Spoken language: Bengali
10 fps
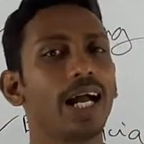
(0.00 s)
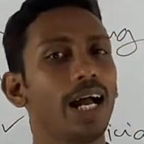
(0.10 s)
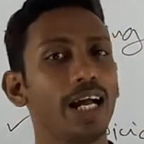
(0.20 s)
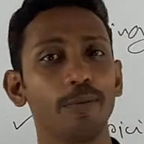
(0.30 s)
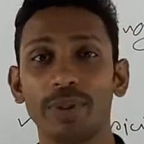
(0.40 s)

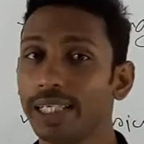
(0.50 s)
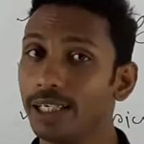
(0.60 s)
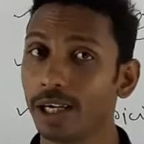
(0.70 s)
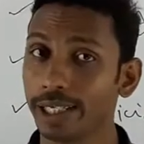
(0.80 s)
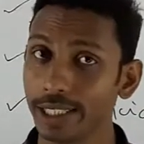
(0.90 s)
হ্যাঁ আপনি
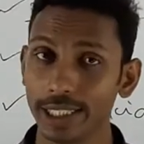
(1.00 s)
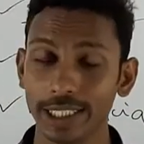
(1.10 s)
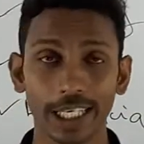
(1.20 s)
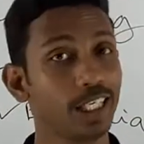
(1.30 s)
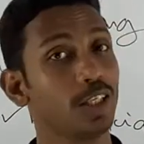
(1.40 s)
হিন্দি
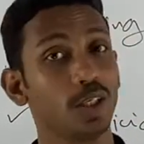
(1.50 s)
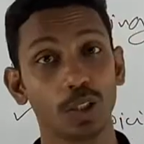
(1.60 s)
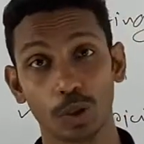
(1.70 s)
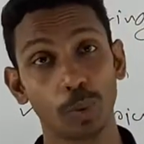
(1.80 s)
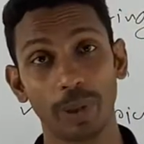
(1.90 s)
জানেন
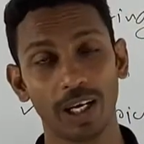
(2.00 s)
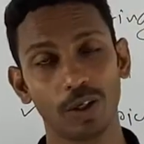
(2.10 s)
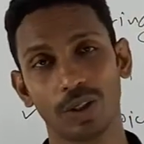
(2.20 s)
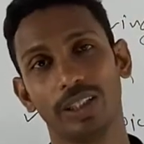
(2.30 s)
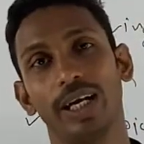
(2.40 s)
খুব
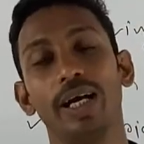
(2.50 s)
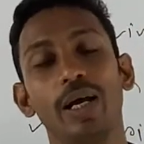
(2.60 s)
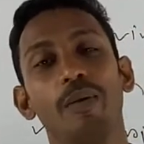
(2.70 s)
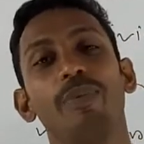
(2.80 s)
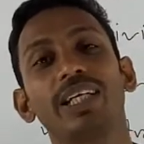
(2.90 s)
ভালো কথা
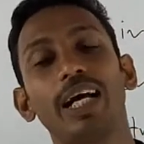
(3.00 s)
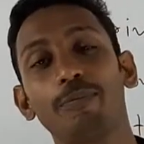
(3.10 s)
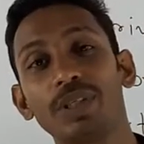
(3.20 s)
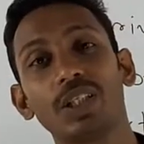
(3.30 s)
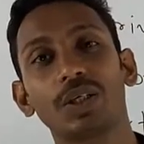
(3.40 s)
বাট
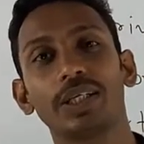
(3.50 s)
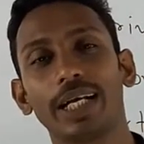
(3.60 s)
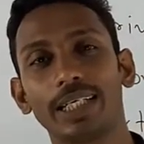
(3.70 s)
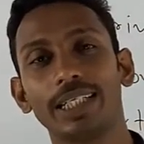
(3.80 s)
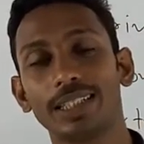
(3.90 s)
আপনি যখন
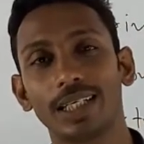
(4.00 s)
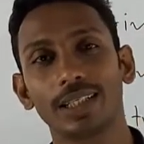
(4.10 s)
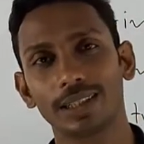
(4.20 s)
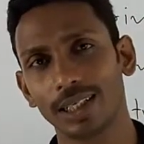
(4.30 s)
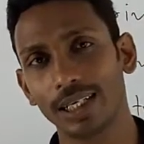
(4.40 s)
একটা
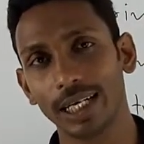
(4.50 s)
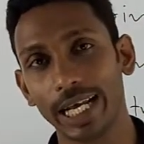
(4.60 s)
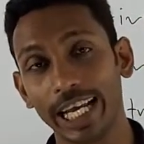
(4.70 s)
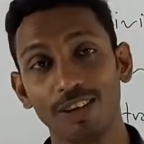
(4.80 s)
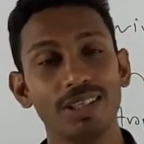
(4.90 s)
ইন্টারন্যাশনাল
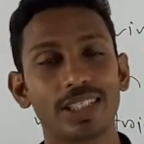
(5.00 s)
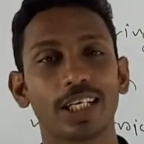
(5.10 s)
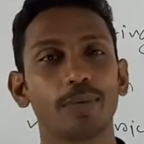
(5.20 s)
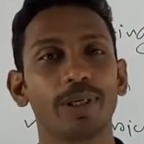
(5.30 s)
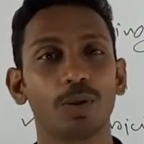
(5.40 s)
ল্যাঙ্গুয়েজ
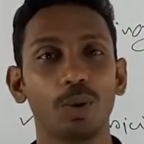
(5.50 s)
জানবেন